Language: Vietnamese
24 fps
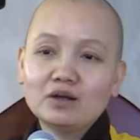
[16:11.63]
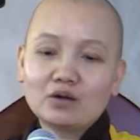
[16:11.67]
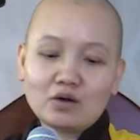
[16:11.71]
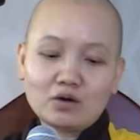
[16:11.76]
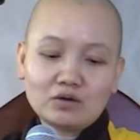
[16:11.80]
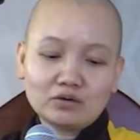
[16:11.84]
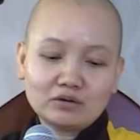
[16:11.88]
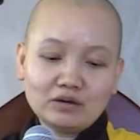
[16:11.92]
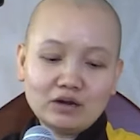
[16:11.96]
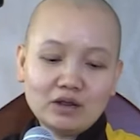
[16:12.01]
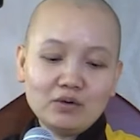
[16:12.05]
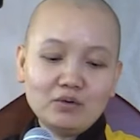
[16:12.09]

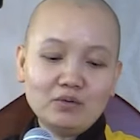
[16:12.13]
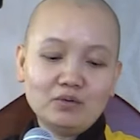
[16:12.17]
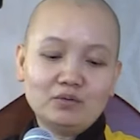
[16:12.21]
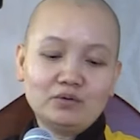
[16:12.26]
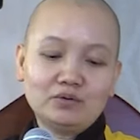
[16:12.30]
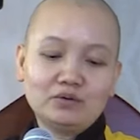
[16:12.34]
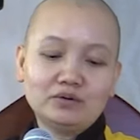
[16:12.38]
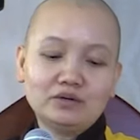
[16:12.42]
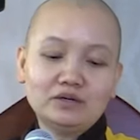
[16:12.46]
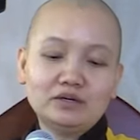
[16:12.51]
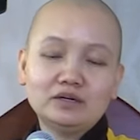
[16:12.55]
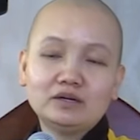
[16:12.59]
Còn
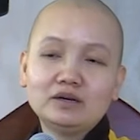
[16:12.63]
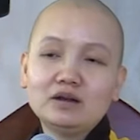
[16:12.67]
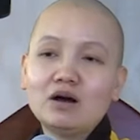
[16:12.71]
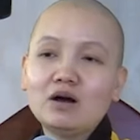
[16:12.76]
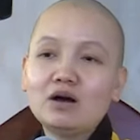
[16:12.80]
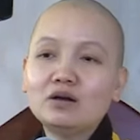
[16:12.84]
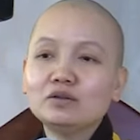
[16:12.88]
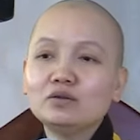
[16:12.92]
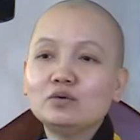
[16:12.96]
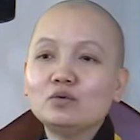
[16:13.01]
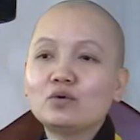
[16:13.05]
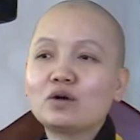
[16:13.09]
nếu người
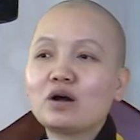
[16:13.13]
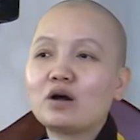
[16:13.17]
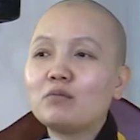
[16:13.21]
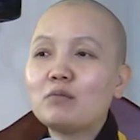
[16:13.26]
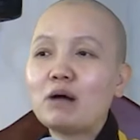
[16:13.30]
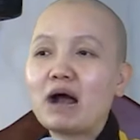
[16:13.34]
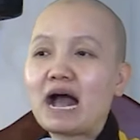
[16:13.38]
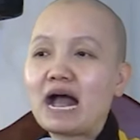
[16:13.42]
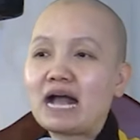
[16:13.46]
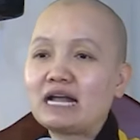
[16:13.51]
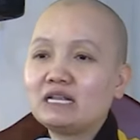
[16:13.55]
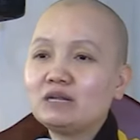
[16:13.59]
đó dù
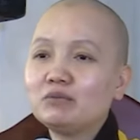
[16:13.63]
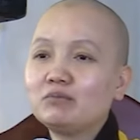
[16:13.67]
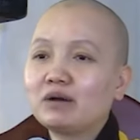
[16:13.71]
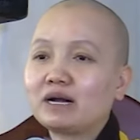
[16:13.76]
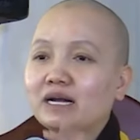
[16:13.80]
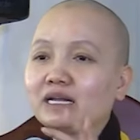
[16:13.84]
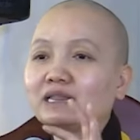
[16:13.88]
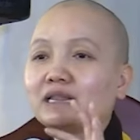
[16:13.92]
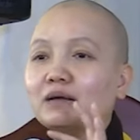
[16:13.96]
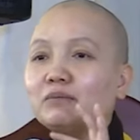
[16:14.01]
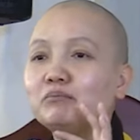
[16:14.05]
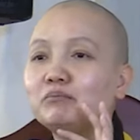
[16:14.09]
không hại nhưng
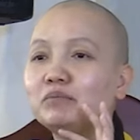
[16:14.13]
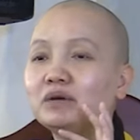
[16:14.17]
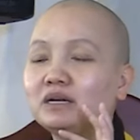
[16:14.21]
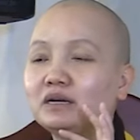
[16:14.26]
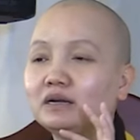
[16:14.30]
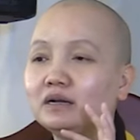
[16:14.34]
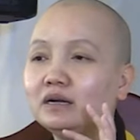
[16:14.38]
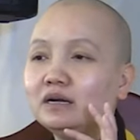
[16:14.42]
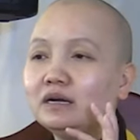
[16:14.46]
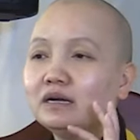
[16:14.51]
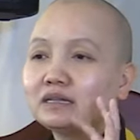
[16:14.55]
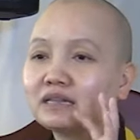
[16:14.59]
mà cái tâm
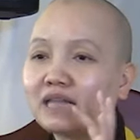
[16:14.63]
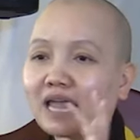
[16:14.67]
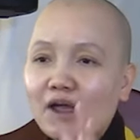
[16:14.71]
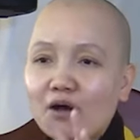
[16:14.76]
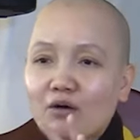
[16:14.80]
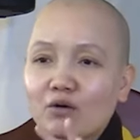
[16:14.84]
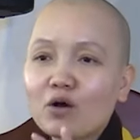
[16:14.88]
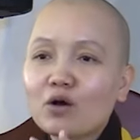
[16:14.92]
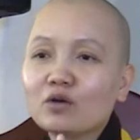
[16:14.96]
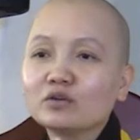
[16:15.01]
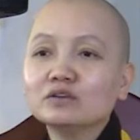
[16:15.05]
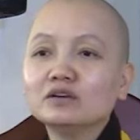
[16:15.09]
mình
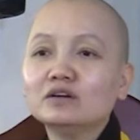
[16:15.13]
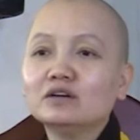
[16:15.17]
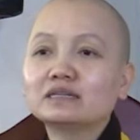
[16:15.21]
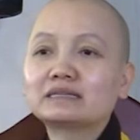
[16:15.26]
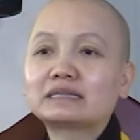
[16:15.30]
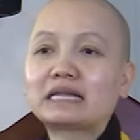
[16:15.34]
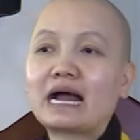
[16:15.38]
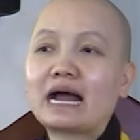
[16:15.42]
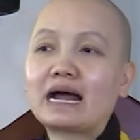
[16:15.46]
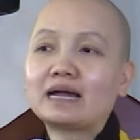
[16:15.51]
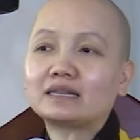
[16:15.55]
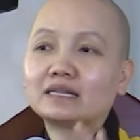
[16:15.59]
theo con
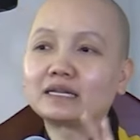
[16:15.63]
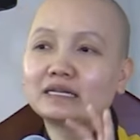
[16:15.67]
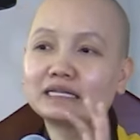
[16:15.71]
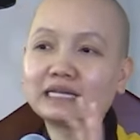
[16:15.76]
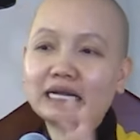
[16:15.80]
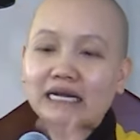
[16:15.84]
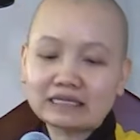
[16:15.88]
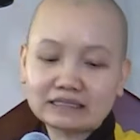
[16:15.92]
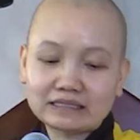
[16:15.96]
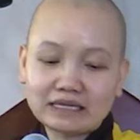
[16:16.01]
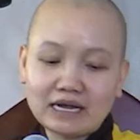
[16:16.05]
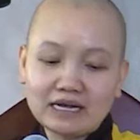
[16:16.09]
đường tà thì
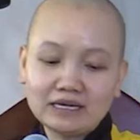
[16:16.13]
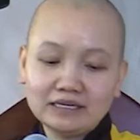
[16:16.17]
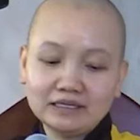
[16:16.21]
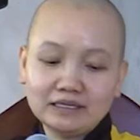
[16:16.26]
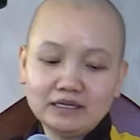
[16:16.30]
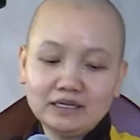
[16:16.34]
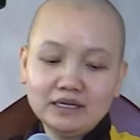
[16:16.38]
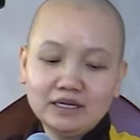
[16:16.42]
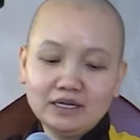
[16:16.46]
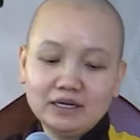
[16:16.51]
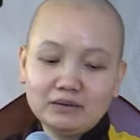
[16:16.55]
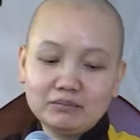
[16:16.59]
chắc chắn
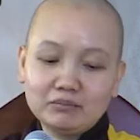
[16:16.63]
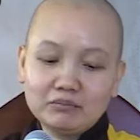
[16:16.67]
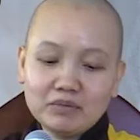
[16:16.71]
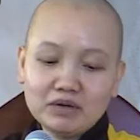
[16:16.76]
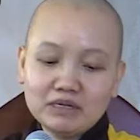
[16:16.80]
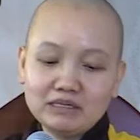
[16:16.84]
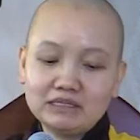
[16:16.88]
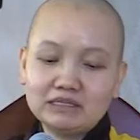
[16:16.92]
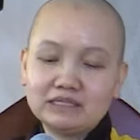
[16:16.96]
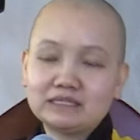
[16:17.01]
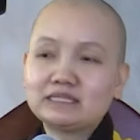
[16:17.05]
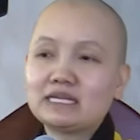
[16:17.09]

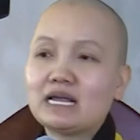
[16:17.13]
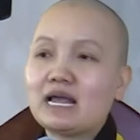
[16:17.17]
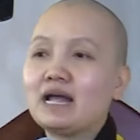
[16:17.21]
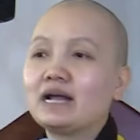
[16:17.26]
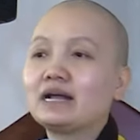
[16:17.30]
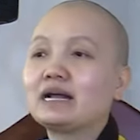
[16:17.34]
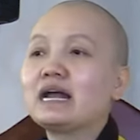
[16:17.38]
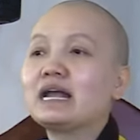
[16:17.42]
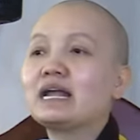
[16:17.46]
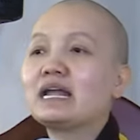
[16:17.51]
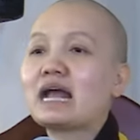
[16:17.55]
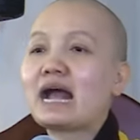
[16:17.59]
mình
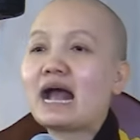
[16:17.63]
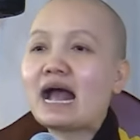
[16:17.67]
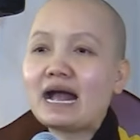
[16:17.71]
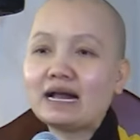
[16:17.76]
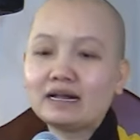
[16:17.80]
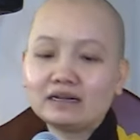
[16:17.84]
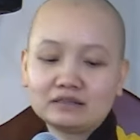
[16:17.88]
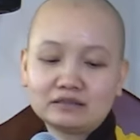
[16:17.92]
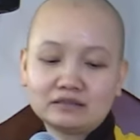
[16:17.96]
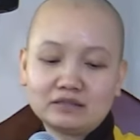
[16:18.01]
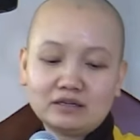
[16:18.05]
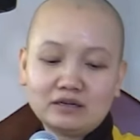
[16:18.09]
sẽ gây
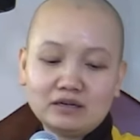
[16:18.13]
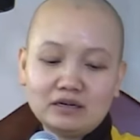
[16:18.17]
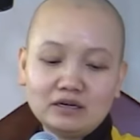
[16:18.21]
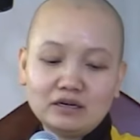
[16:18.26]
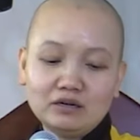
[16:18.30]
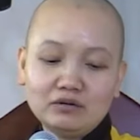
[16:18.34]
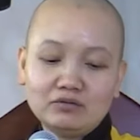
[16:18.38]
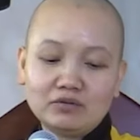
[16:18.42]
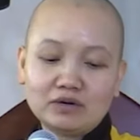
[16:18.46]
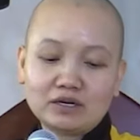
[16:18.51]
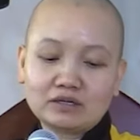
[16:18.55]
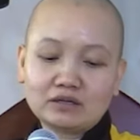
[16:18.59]
ác. Cho
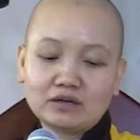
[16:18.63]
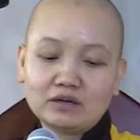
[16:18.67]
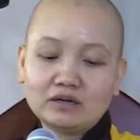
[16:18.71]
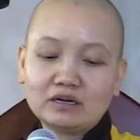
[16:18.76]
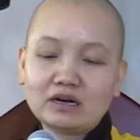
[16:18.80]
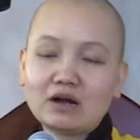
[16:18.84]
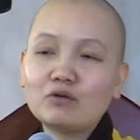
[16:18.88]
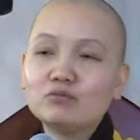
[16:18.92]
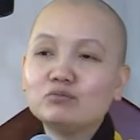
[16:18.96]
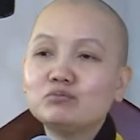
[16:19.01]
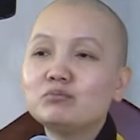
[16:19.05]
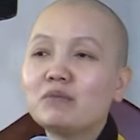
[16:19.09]
nên Đức Phật nói
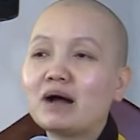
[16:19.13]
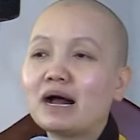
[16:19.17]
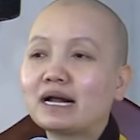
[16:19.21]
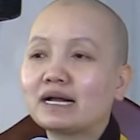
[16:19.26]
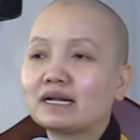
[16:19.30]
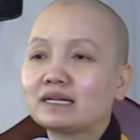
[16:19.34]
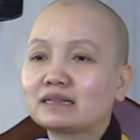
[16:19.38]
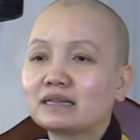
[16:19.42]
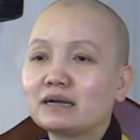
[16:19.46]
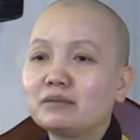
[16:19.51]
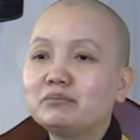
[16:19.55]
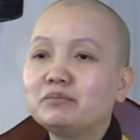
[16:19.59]
không bằng
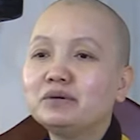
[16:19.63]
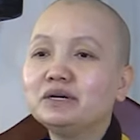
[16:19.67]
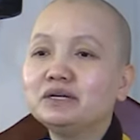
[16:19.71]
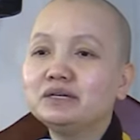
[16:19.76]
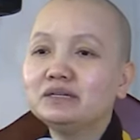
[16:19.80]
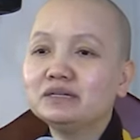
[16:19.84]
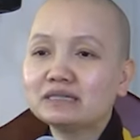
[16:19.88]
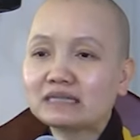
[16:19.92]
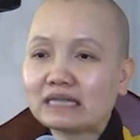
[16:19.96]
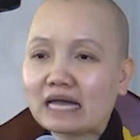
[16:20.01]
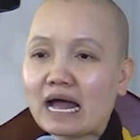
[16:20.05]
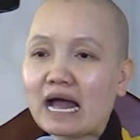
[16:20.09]
tâm
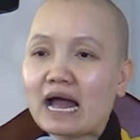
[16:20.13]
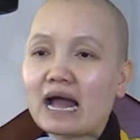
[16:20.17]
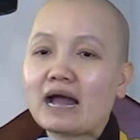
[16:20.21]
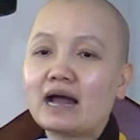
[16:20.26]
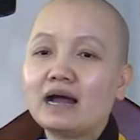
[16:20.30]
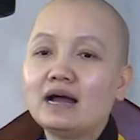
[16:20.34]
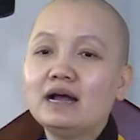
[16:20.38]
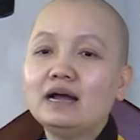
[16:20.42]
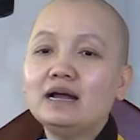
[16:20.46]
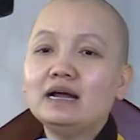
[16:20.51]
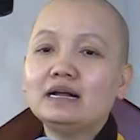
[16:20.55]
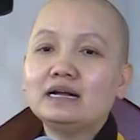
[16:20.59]
hướng tà
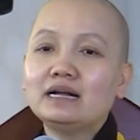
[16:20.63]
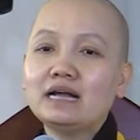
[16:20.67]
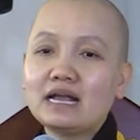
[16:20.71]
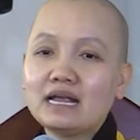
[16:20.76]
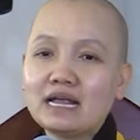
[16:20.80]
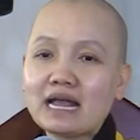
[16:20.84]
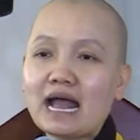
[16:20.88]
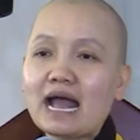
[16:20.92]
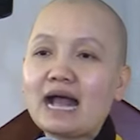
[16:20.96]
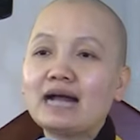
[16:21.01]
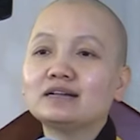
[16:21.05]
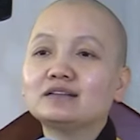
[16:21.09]

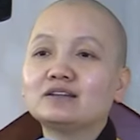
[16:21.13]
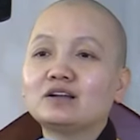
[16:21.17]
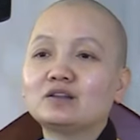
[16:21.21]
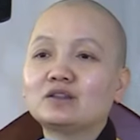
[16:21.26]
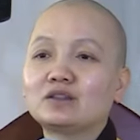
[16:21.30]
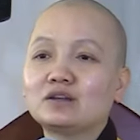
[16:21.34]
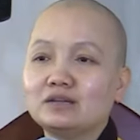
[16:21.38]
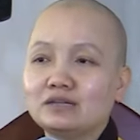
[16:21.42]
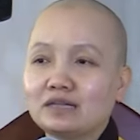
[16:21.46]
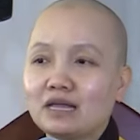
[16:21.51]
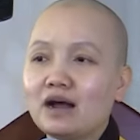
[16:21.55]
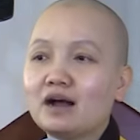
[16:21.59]
gây ác cho
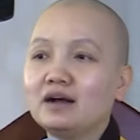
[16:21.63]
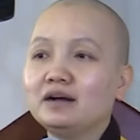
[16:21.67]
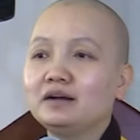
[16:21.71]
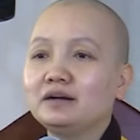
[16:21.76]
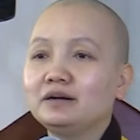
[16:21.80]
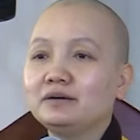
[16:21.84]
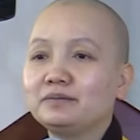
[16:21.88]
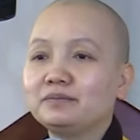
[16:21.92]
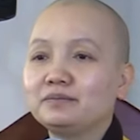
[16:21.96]
tự thân.